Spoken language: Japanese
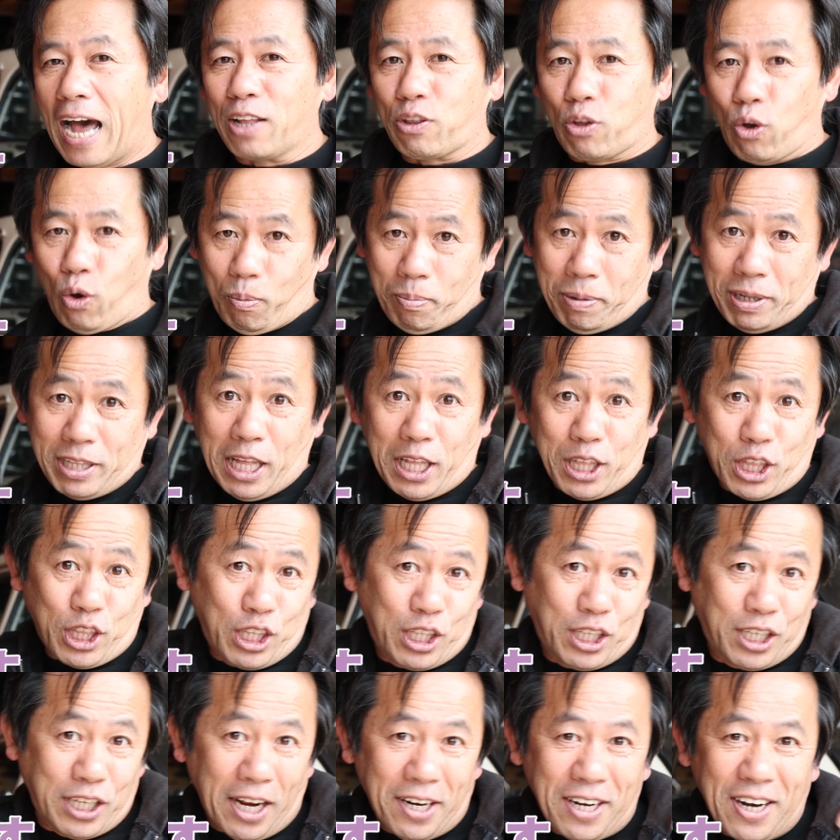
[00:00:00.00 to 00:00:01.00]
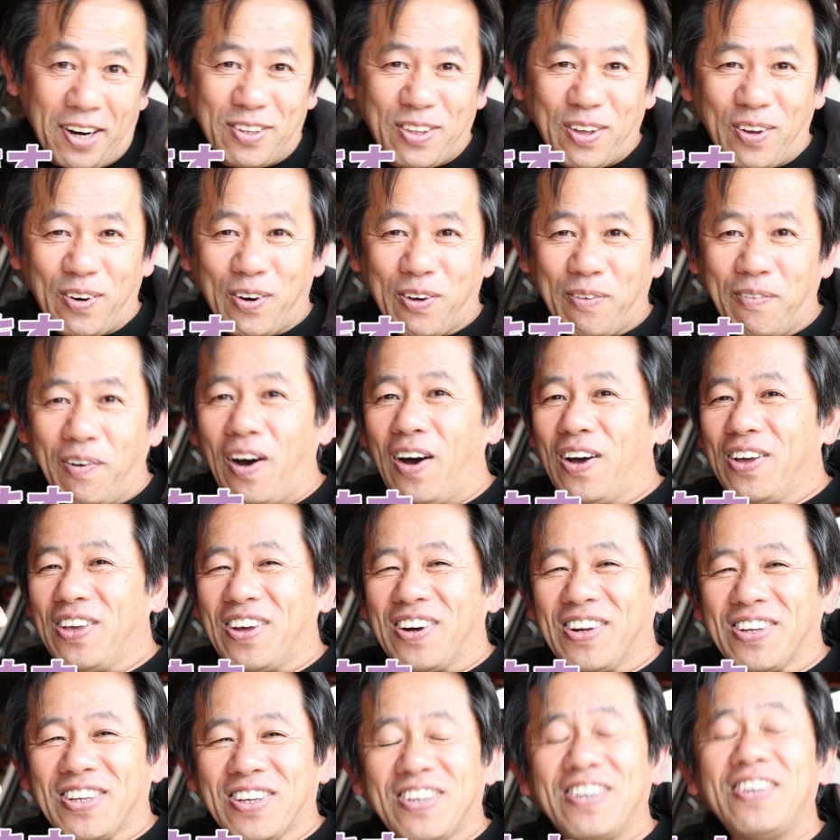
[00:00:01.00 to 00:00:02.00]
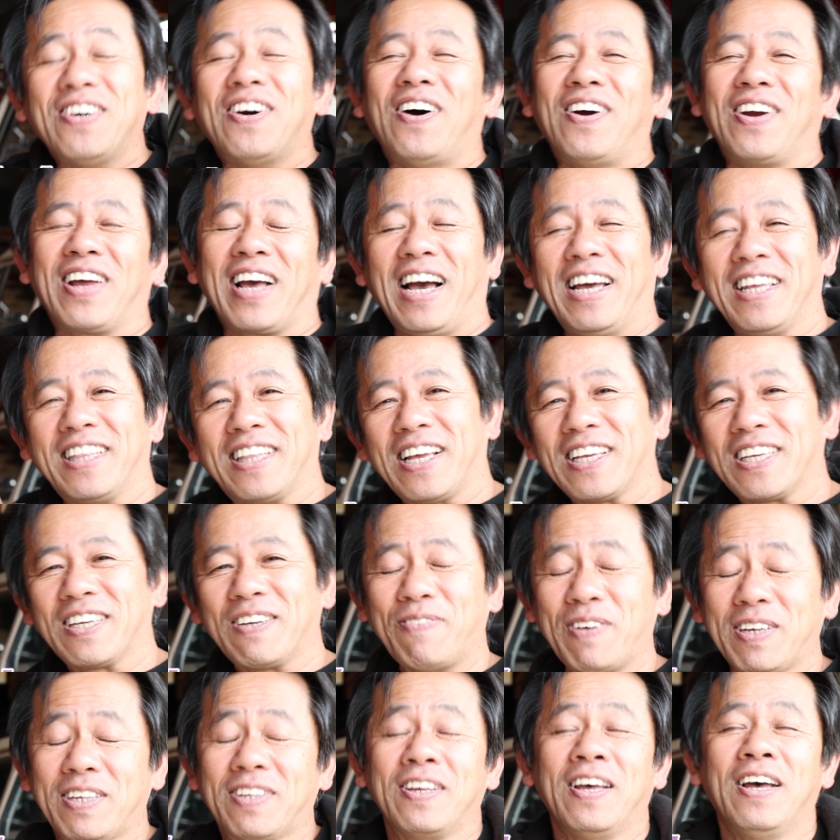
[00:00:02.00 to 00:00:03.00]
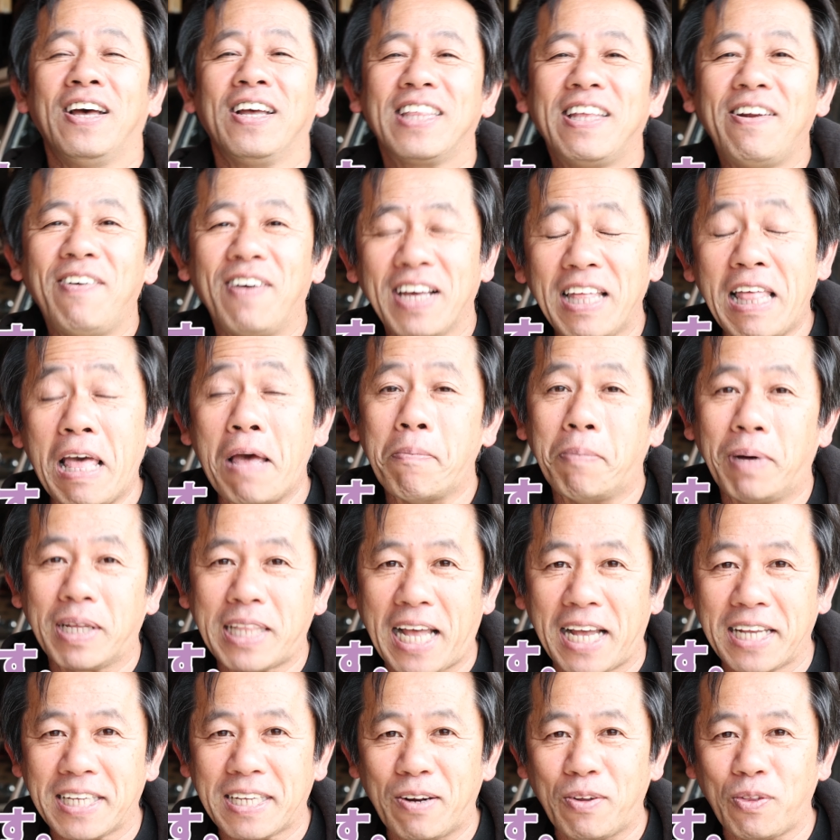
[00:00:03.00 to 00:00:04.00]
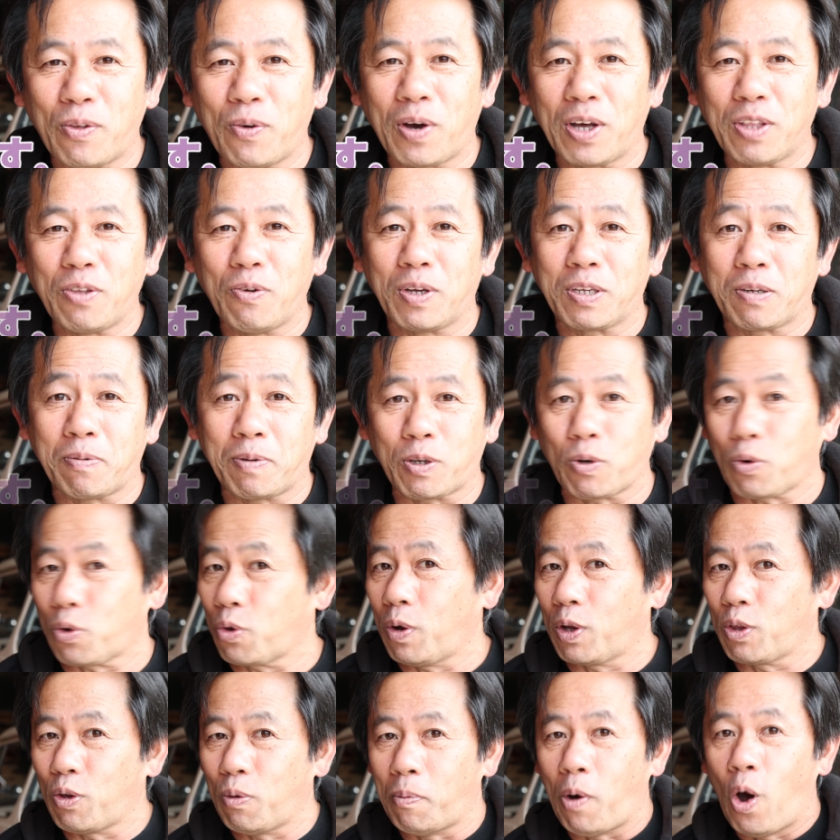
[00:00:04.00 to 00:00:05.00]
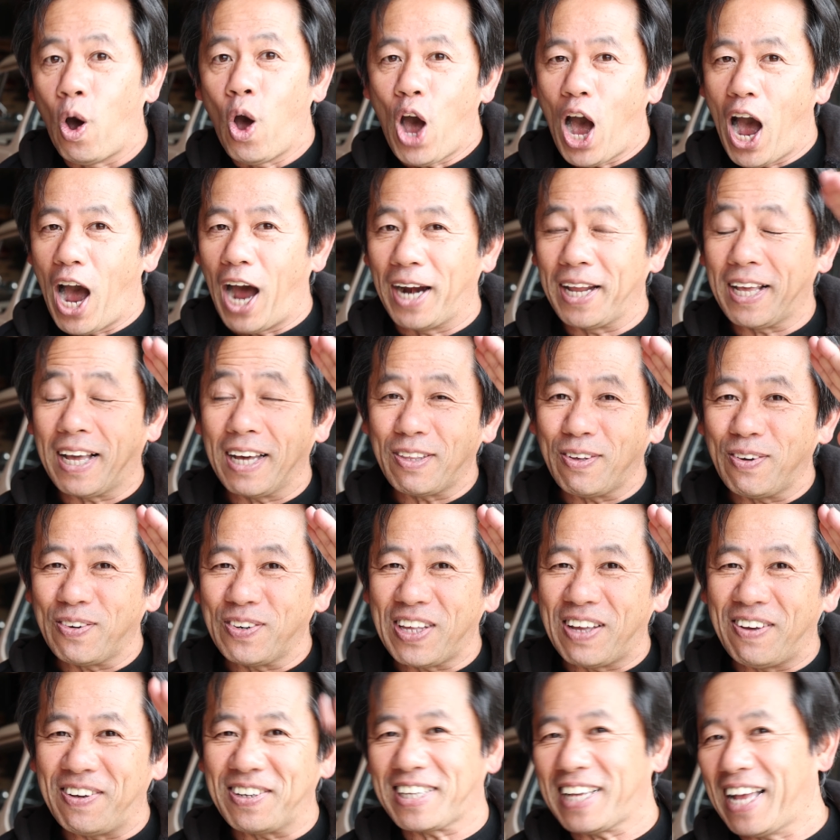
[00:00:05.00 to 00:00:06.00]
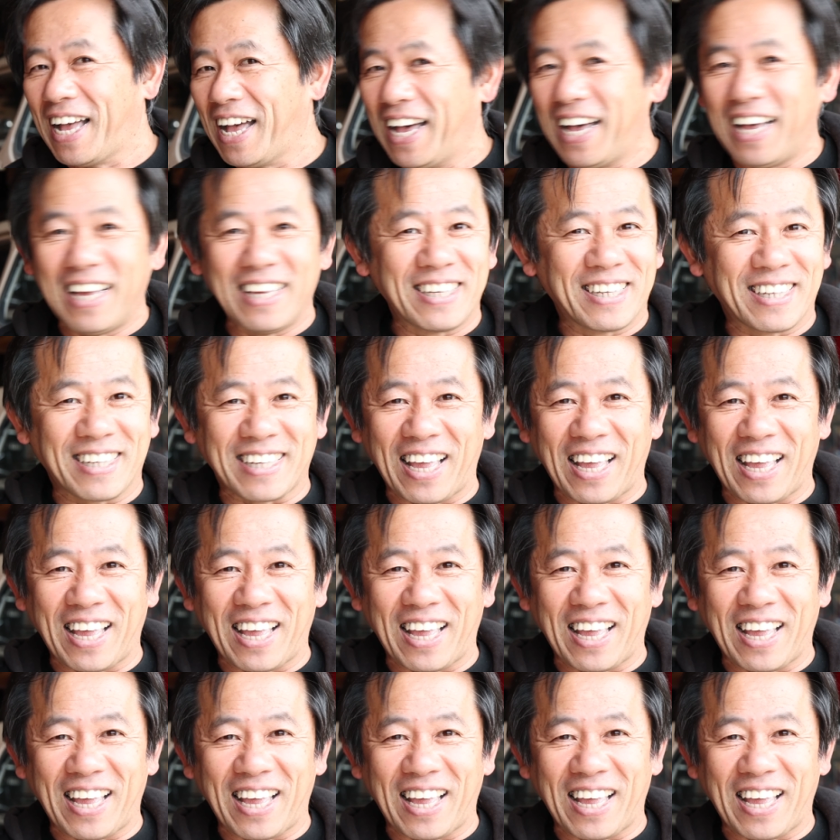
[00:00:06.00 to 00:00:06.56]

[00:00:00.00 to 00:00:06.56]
あとまたチャンネル登録もよろしくお願いいたします。というわけでまた明日の動画でお会いしましょう。今日はどうもありがとうございました。